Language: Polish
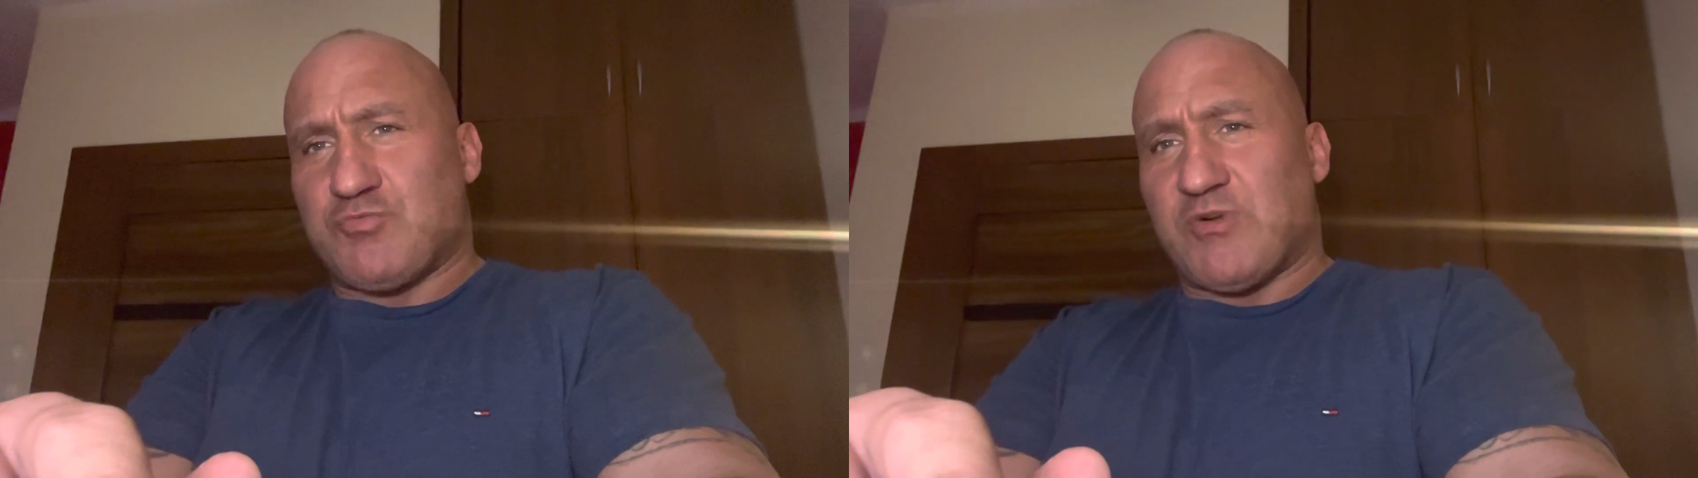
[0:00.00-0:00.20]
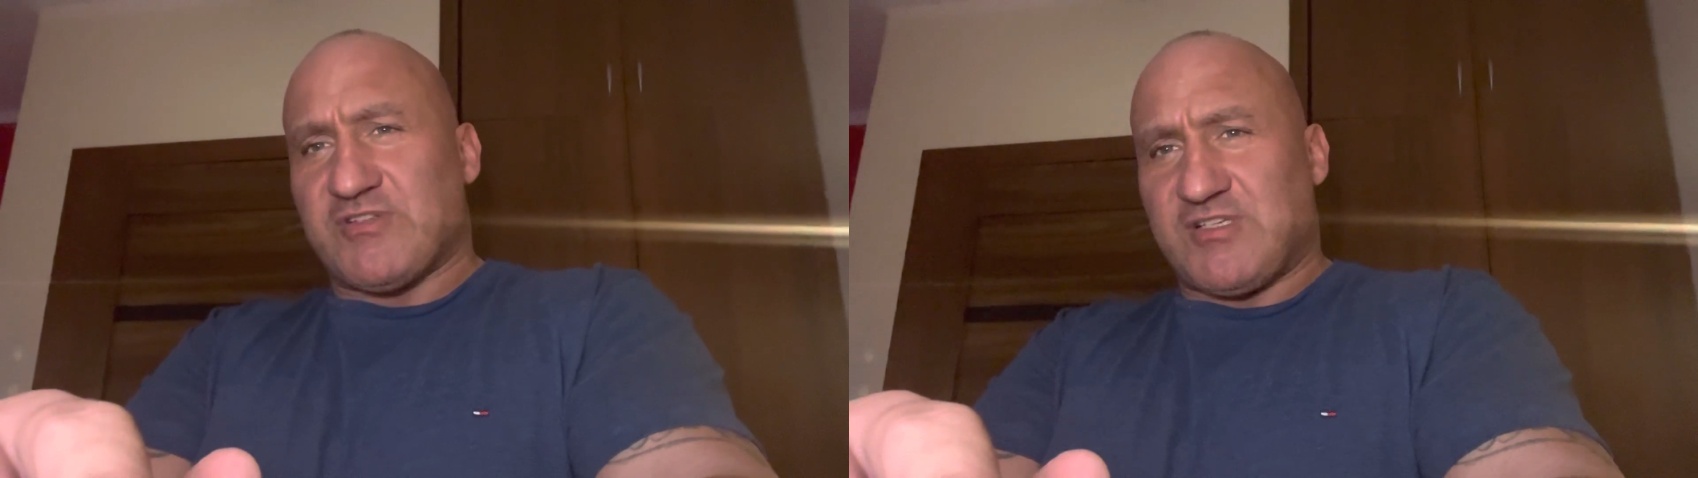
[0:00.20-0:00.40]

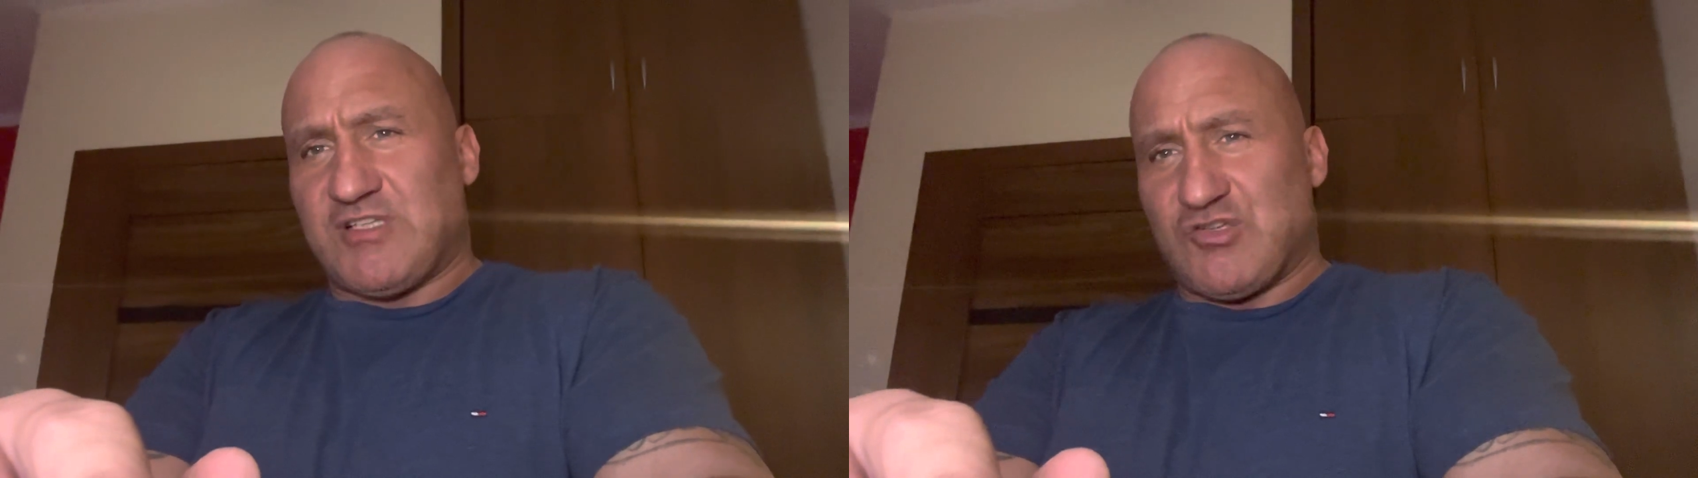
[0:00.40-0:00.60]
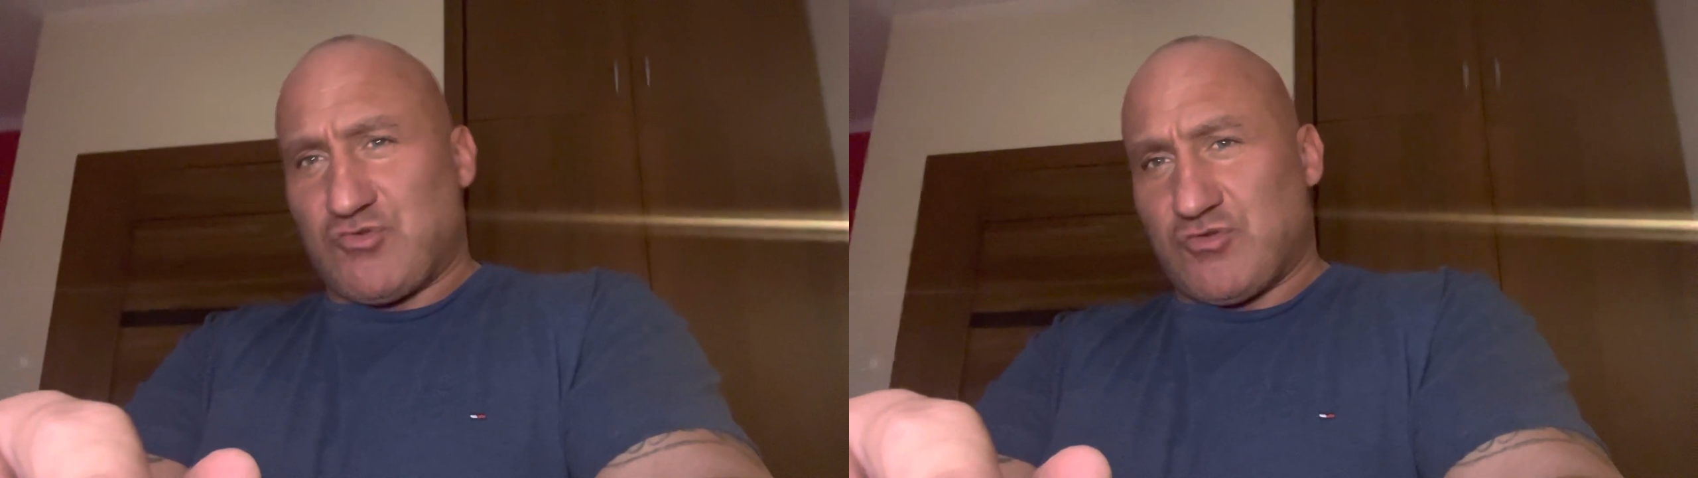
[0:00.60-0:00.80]
Polski
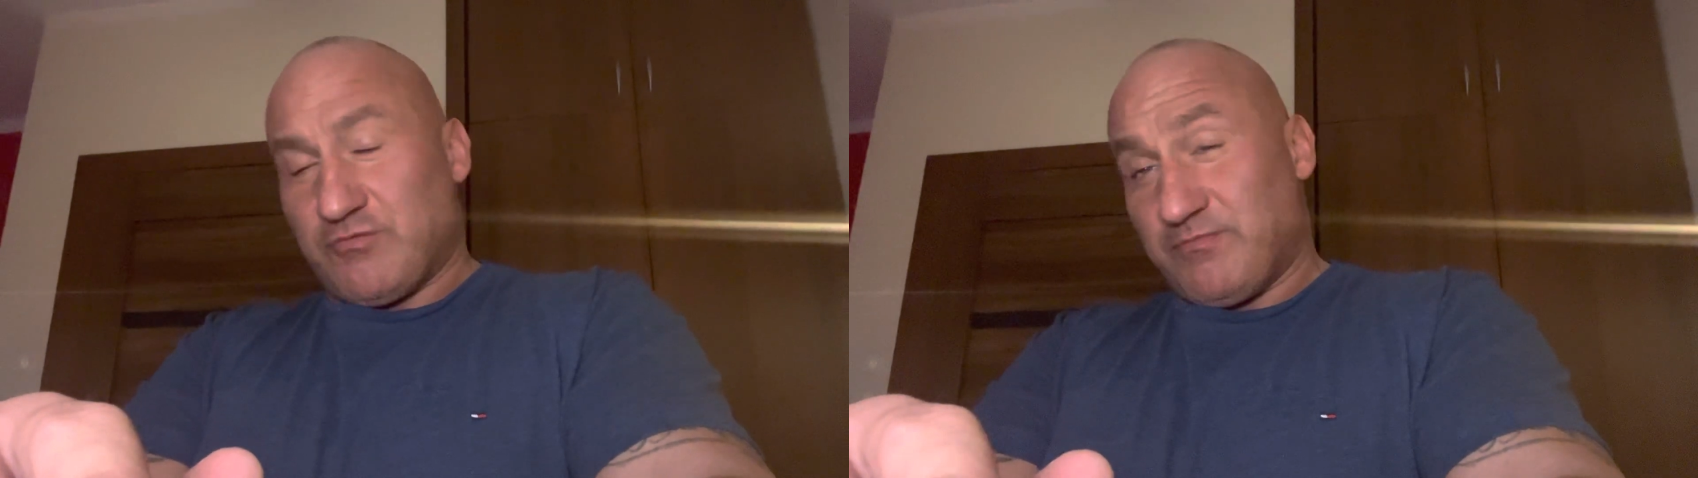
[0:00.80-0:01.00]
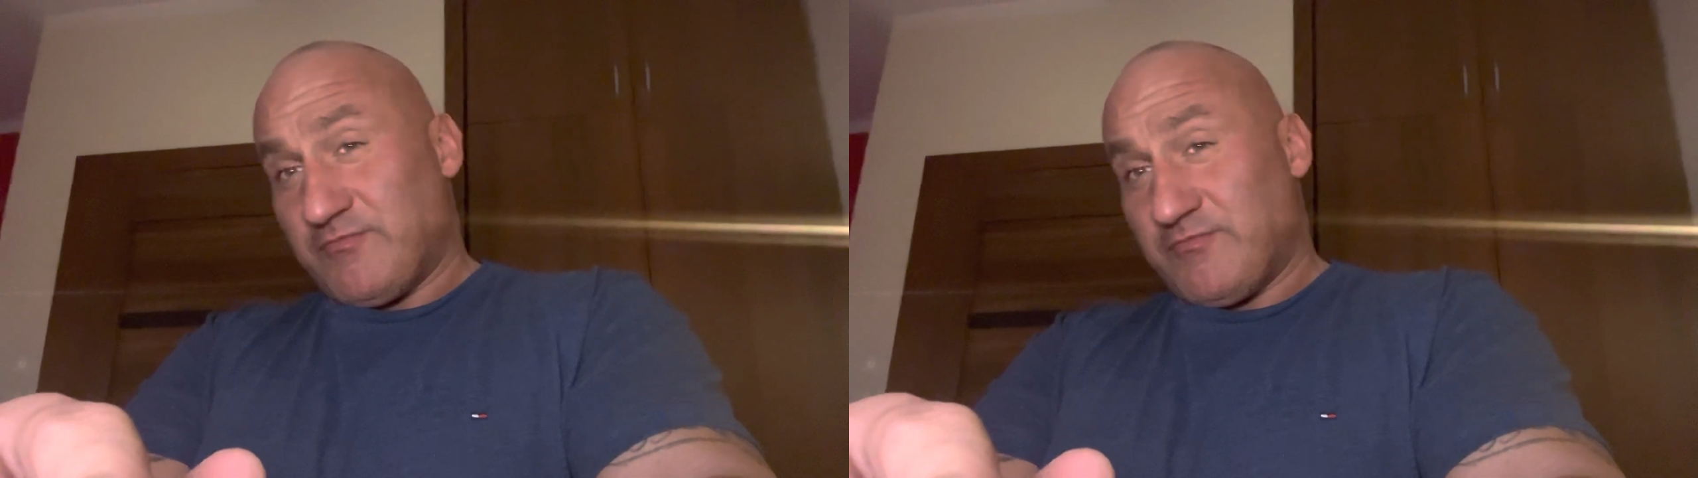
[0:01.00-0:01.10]
na żużlu,